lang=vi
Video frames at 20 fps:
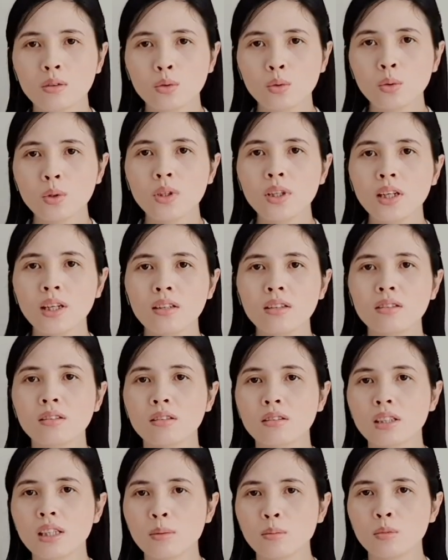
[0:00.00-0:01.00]
tuy nhiên
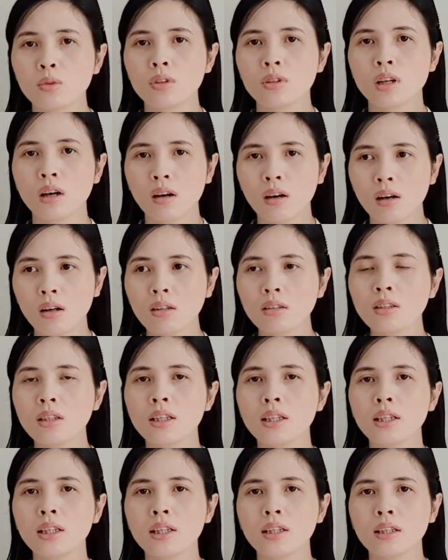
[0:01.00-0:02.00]
nhược điểm của nó
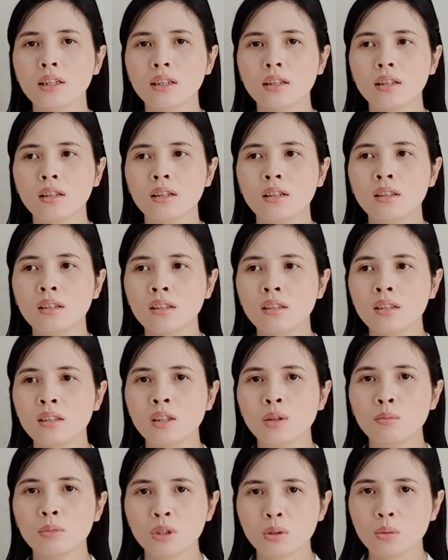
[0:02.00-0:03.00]
thì ờ,
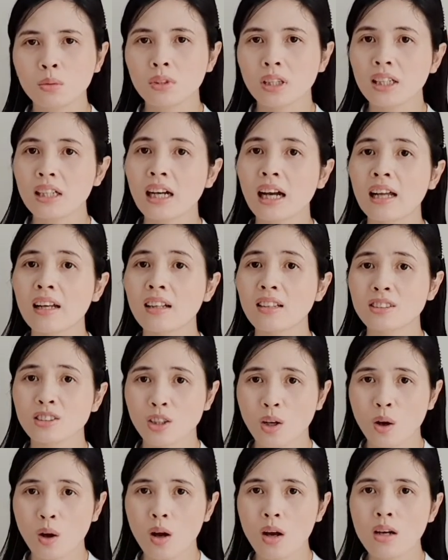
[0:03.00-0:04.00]
mình cũng thấy khá là
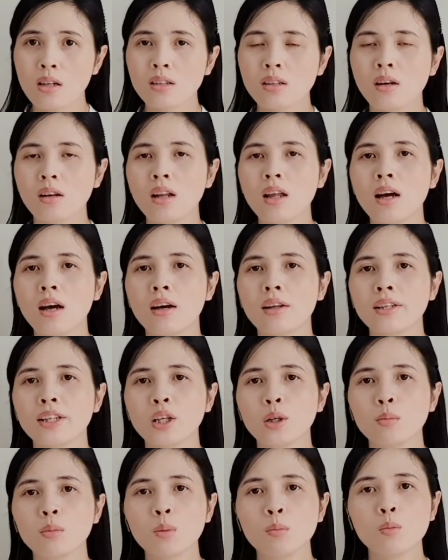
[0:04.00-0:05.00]
rõ đó là
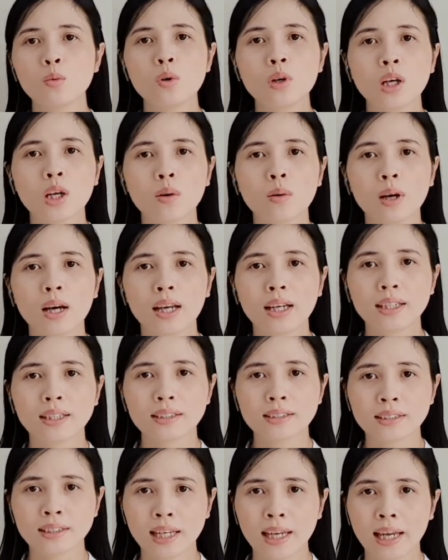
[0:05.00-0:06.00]
nếu mà mua cái loại
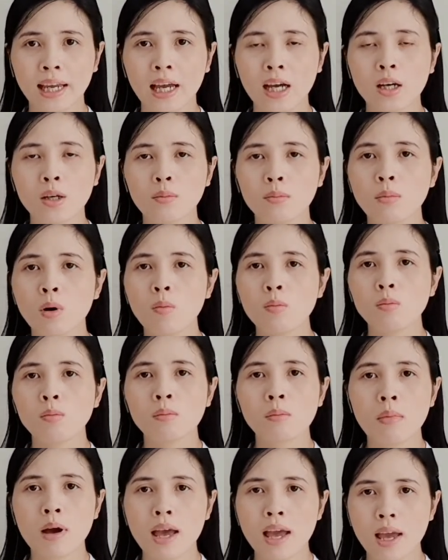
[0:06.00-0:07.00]
rẻ
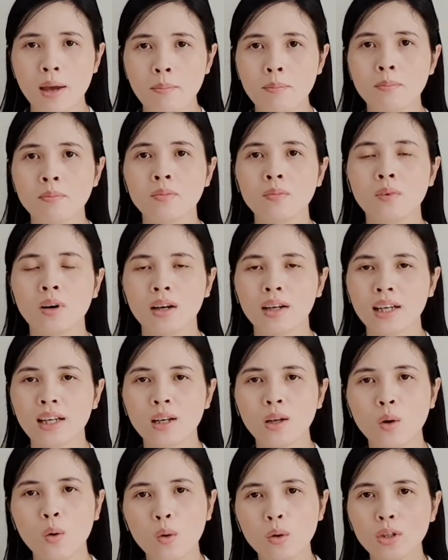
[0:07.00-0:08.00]
bông mềm hoặc cái
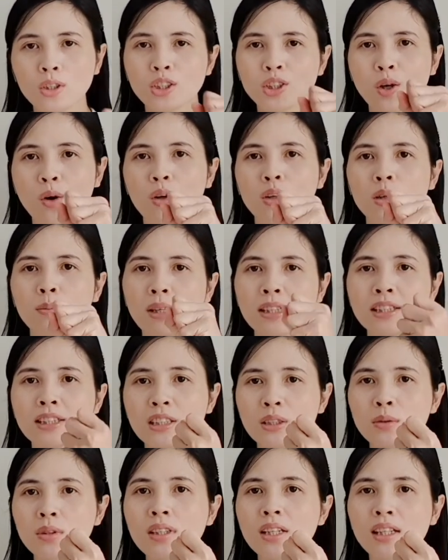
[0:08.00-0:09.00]
lỗ nó tròn nó bé
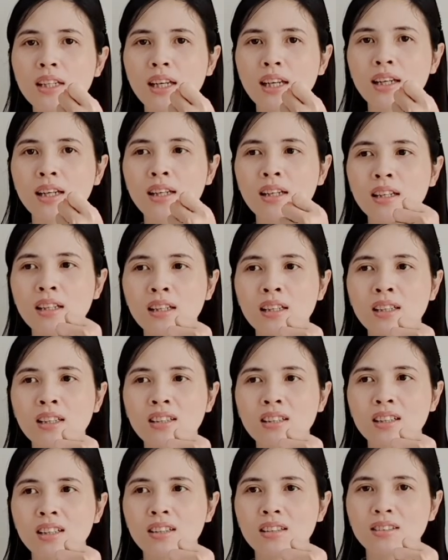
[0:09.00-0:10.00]
xíu này này
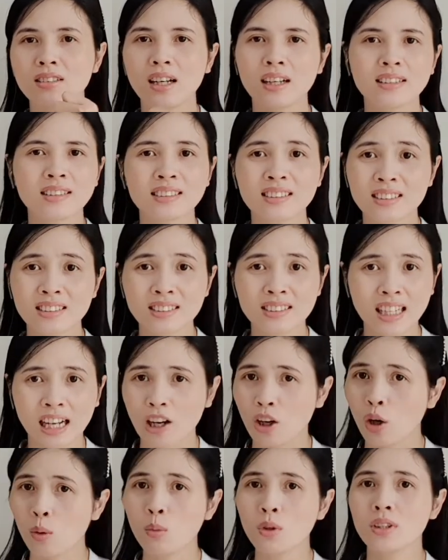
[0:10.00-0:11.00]
thì thực ra chẳng
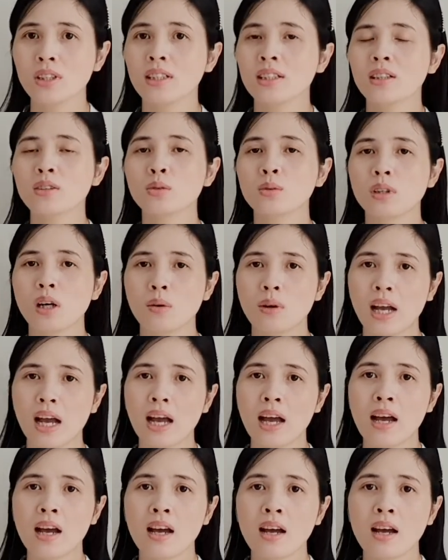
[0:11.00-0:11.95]
có một tí tác dụng nào cả